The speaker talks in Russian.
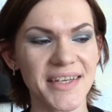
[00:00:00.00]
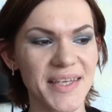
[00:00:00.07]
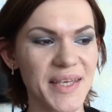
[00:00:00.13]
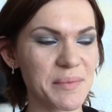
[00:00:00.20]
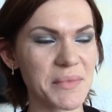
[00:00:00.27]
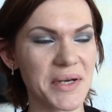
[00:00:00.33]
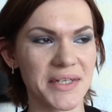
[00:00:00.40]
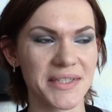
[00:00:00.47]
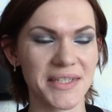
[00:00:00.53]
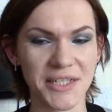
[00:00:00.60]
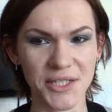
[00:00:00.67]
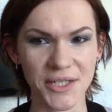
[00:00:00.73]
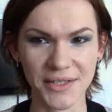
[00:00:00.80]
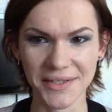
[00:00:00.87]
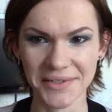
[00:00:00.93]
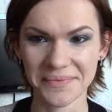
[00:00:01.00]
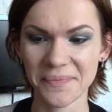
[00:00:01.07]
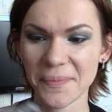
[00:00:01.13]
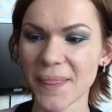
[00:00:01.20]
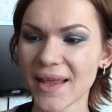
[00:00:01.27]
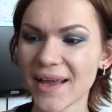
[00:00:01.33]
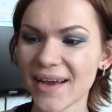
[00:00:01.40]
Ким Кардашек.
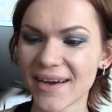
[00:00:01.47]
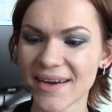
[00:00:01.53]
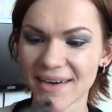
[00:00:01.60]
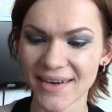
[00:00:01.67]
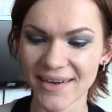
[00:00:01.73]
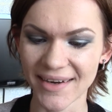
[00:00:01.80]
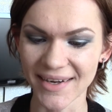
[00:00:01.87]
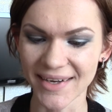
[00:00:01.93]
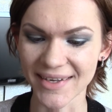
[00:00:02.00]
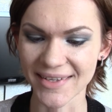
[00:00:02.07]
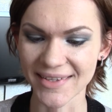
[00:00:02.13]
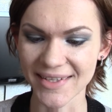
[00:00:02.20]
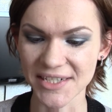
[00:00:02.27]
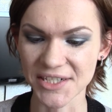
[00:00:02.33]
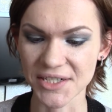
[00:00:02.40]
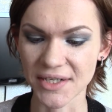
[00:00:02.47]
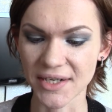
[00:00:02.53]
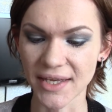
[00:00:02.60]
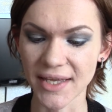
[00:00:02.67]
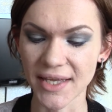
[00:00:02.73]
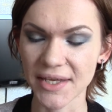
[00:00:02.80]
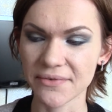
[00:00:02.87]
А,
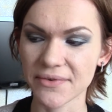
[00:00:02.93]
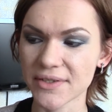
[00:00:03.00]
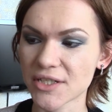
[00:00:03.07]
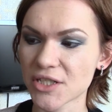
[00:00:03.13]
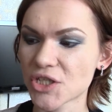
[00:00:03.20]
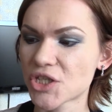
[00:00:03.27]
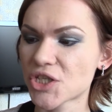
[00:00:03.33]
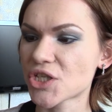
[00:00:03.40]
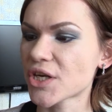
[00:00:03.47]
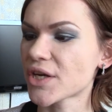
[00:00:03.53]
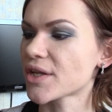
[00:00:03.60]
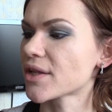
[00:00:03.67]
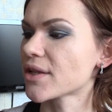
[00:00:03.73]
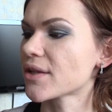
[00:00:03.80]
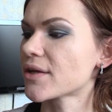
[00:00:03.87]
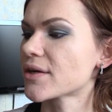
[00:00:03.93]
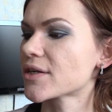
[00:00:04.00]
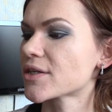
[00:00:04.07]
карандашик Avon Gel...